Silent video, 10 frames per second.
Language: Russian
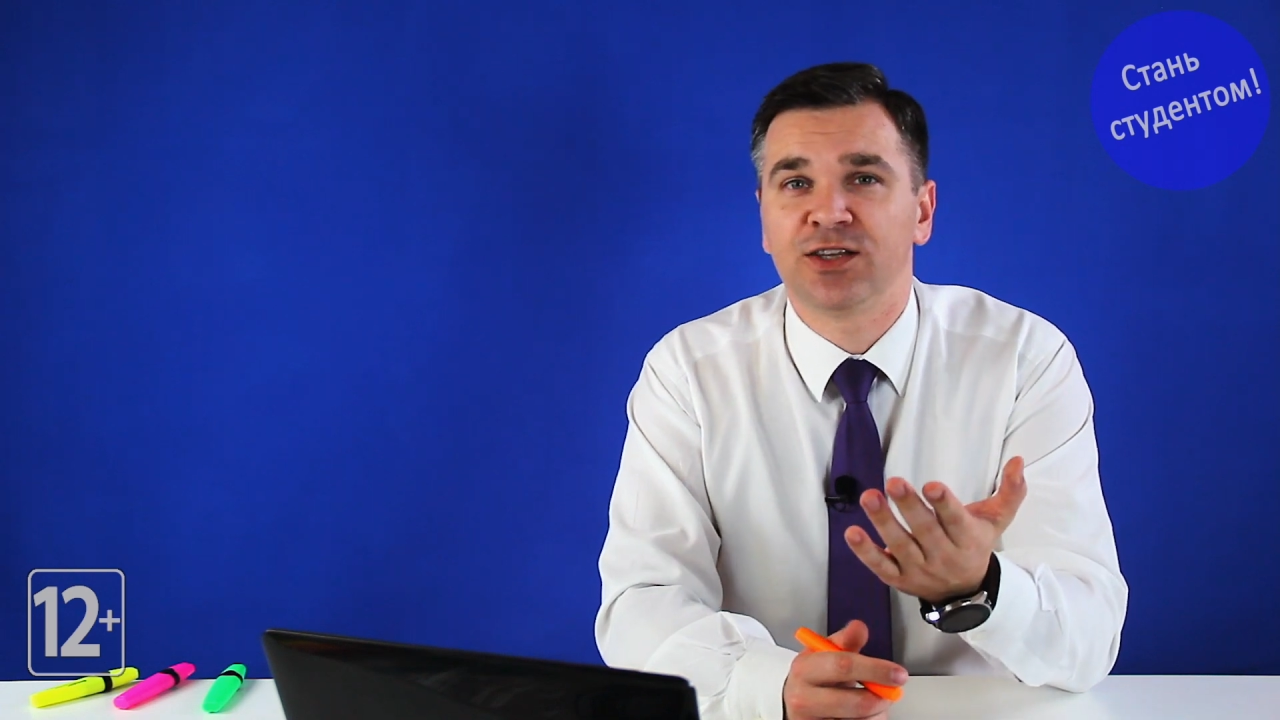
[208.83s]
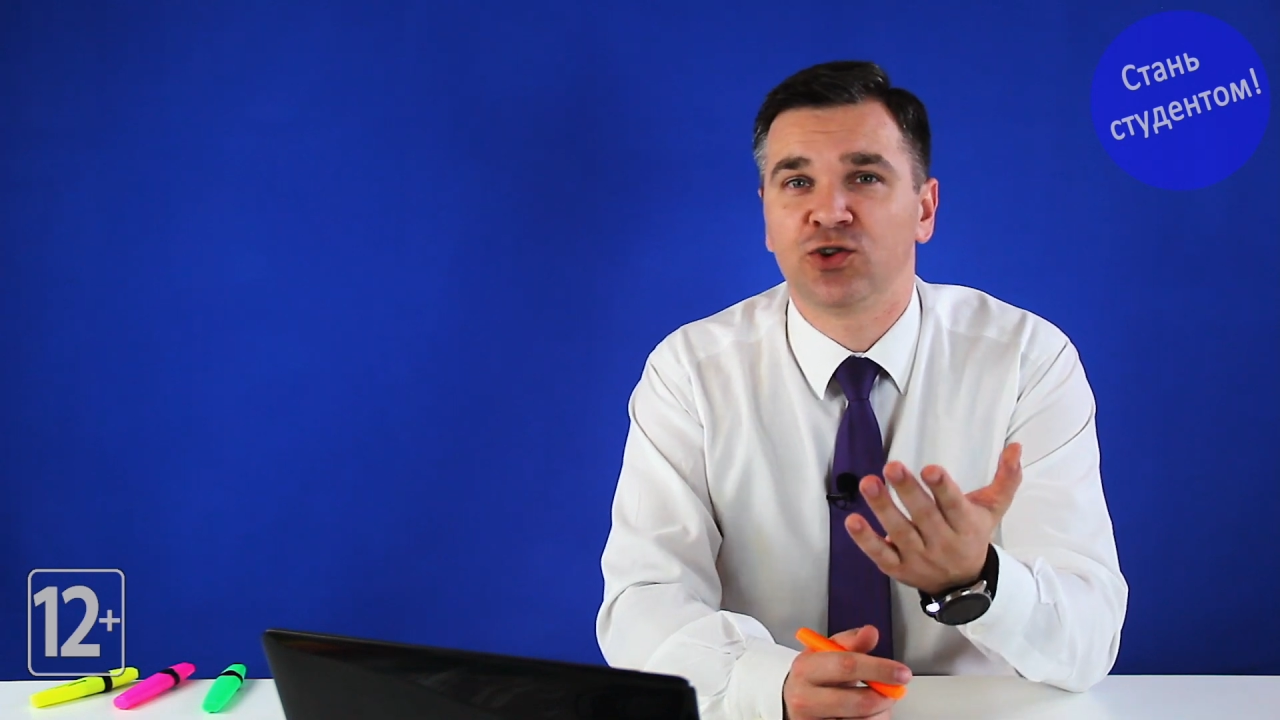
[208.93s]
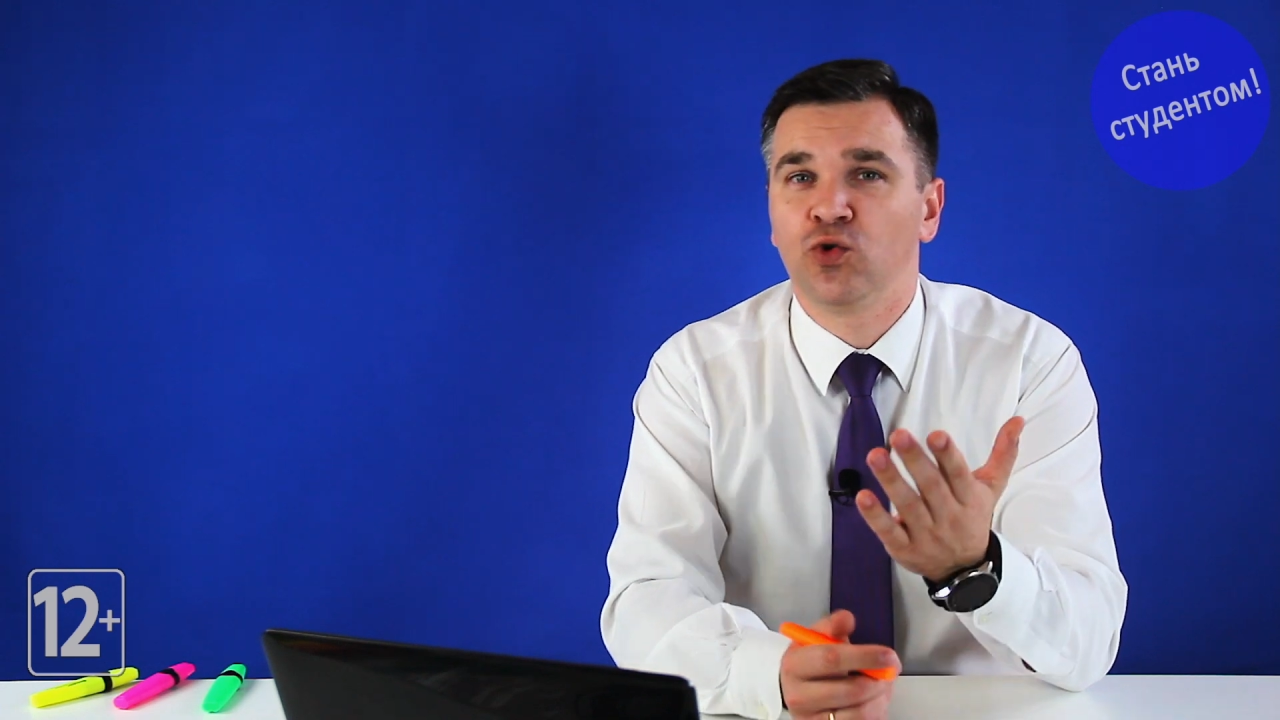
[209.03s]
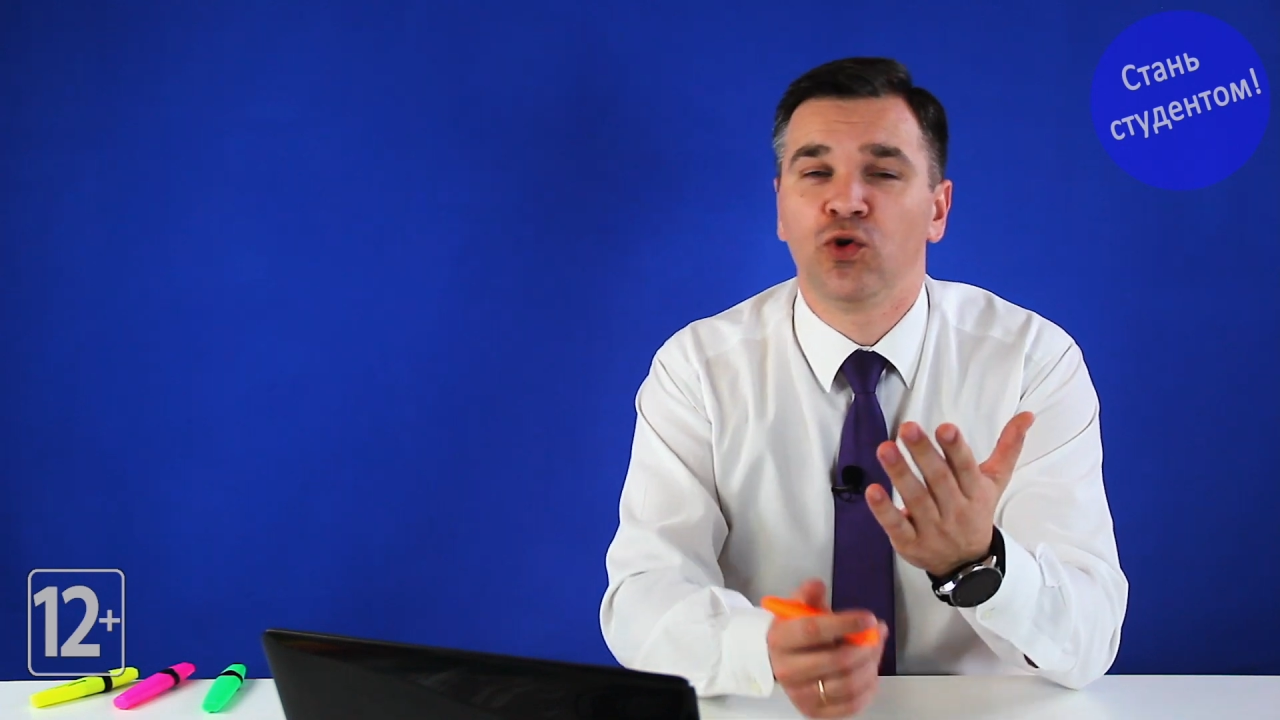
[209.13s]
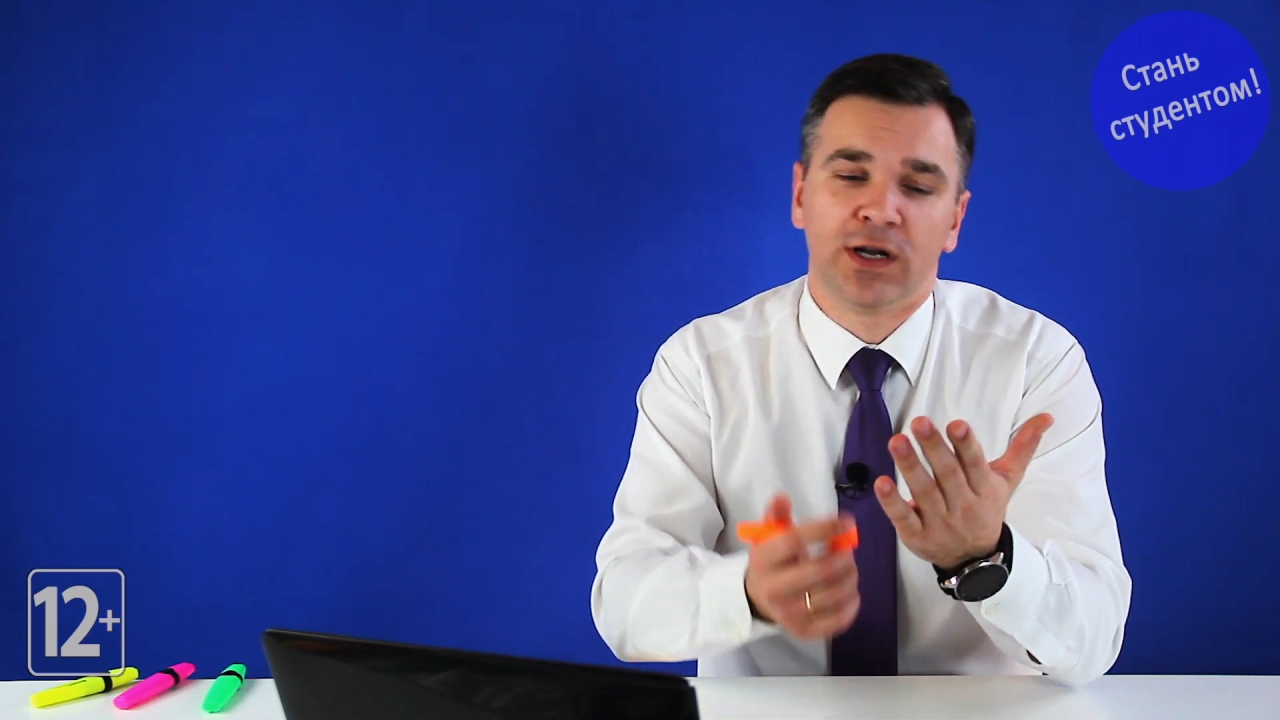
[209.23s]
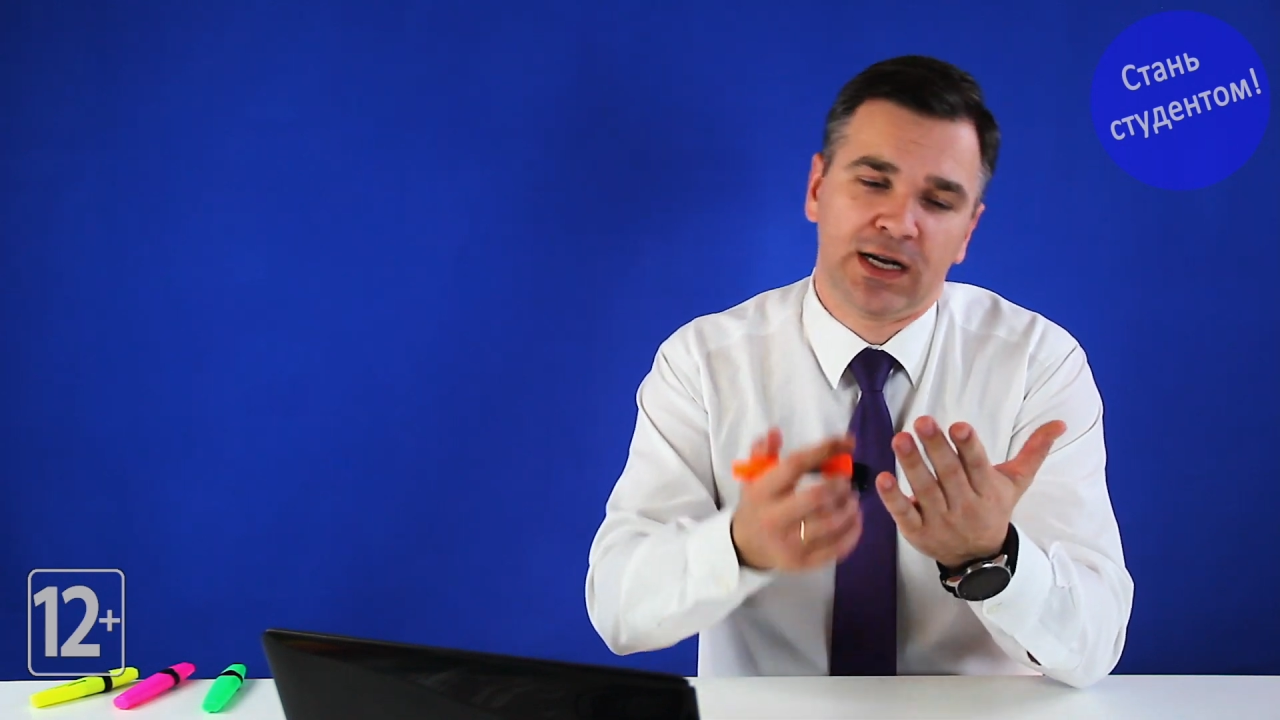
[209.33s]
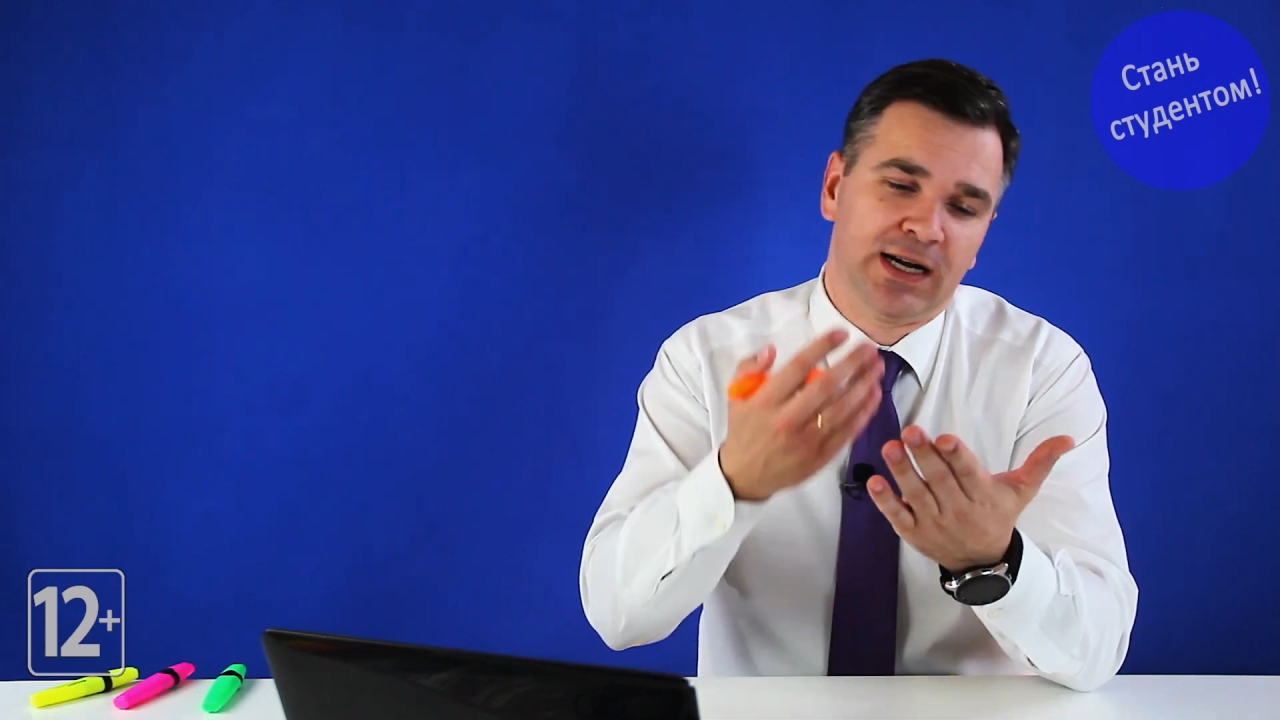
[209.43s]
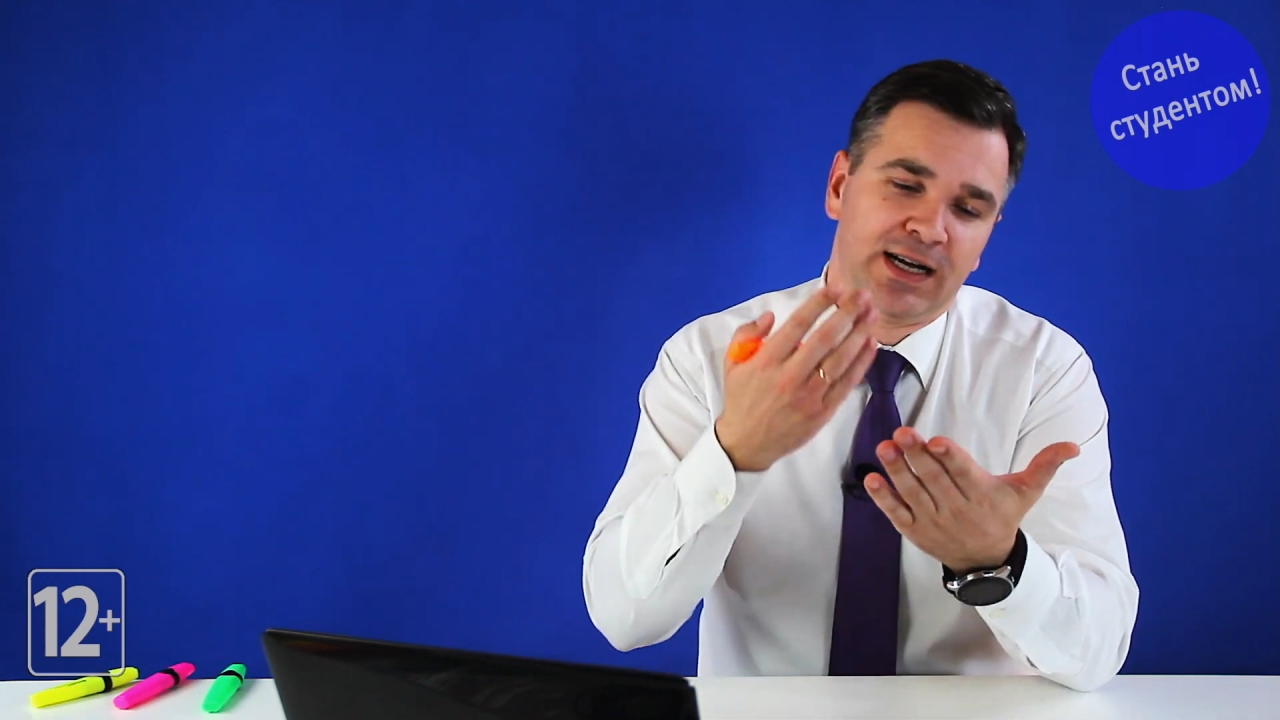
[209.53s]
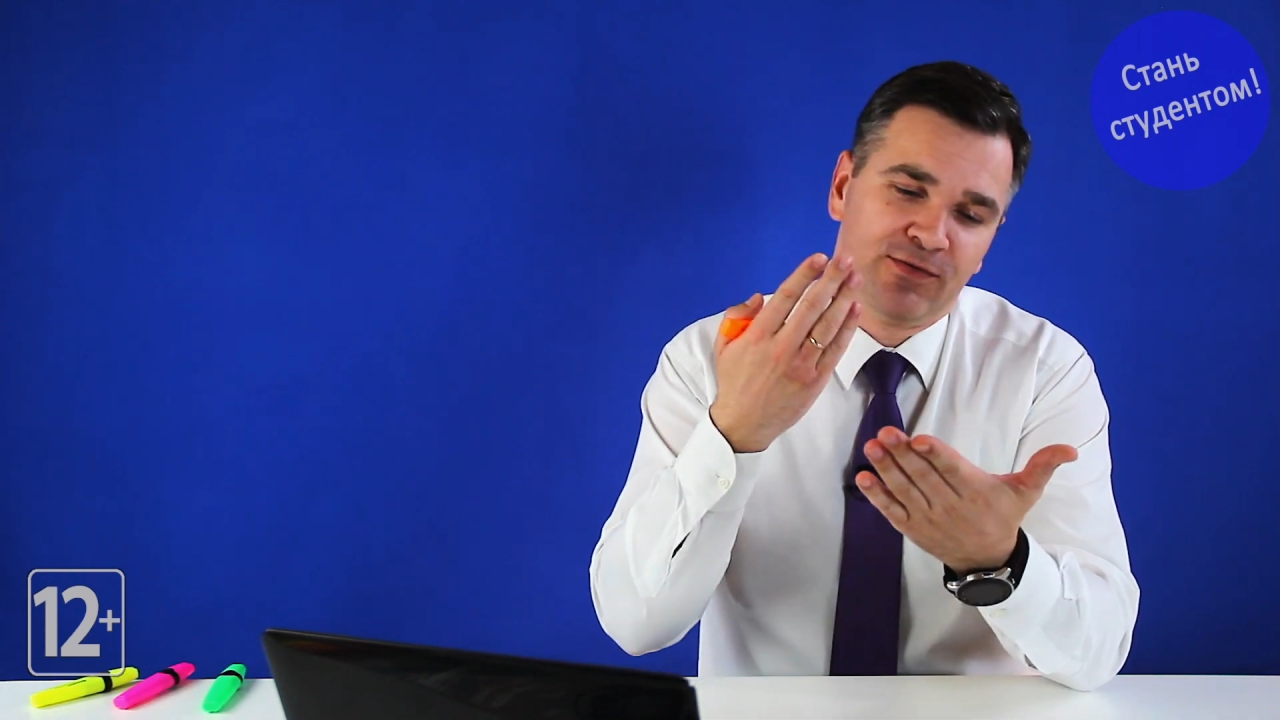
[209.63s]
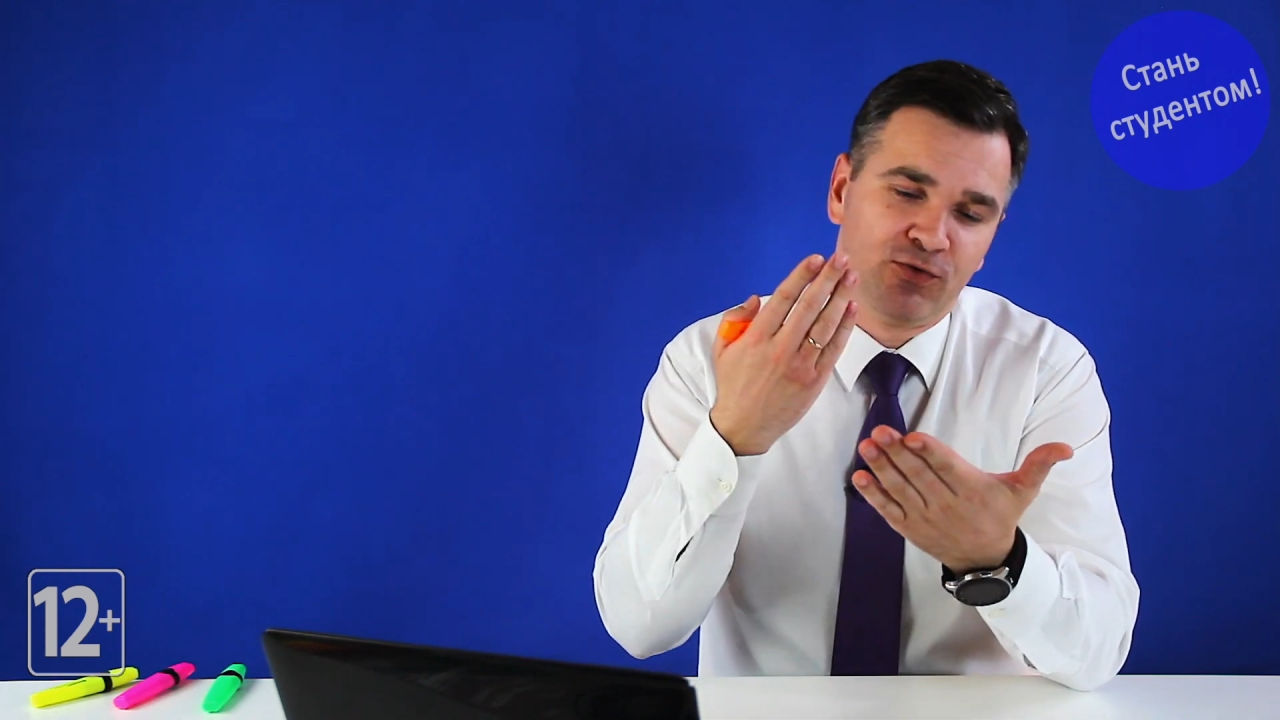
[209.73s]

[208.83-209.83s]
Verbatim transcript: только